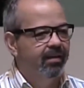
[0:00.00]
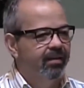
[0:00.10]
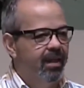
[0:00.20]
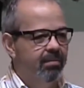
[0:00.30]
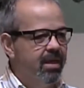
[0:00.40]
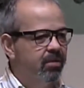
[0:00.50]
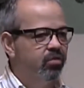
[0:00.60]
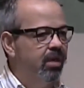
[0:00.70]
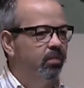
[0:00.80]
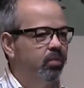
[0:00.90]
Neemias o
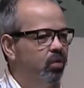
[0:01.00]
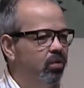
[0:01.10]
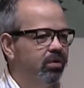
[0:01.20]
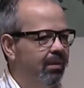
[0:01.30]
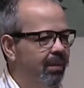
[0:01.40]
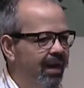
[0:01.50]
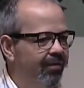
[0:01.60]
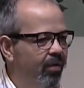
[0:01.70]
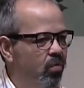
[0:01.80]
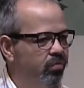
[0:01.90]
tempo todo trabalhava
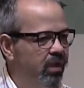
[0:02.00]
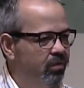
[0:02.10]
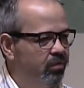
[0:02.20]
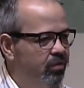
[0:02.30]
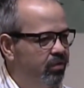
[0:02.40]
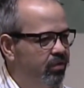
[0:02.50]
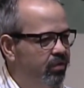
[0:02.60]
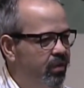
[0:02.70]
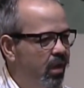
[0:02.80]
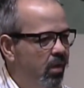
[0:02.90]
com Deus.
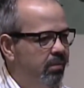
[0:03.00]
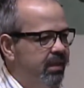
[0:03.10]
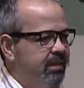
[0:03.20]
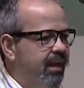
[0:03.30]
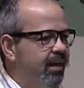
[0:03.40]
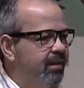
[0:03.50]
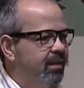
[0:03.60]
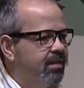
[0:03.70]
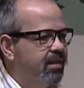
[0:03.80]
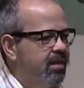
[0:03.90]
Uma das
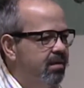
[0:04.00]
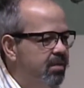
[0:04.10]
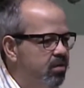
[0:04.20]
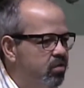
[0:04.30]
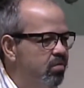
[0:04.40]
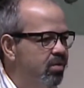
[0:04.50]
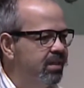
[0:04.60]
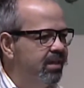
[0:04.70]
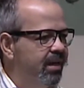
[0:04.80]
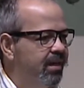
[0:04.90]
características de Neemias como
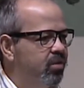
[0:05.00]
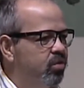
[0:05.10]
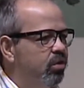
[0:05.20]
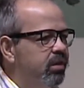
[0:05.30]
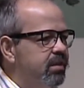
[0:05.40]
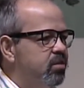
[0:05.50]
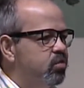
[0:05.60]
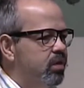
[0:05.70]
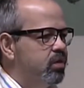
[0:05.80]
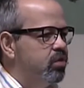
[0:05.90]
líder é que todas as
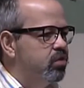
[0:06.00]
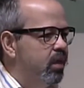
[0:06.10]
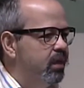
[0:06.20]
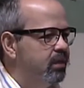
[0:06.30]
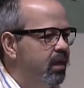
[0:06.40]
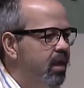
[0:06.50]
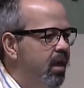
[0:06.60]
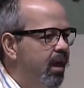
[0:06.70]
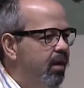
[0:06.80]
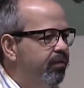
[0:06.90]
suas ações
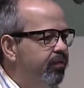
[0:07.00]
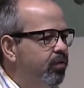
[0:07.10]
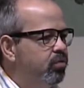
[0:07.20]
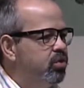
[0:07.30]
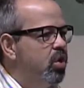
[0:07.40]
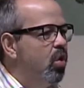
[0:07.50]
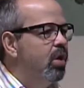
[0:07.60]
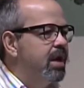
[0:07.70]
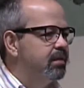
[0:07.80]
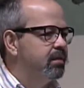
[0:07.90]
eram fruto de
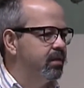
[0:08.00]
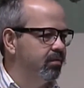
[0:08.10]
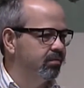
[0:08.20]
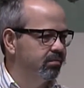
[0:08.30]
oração.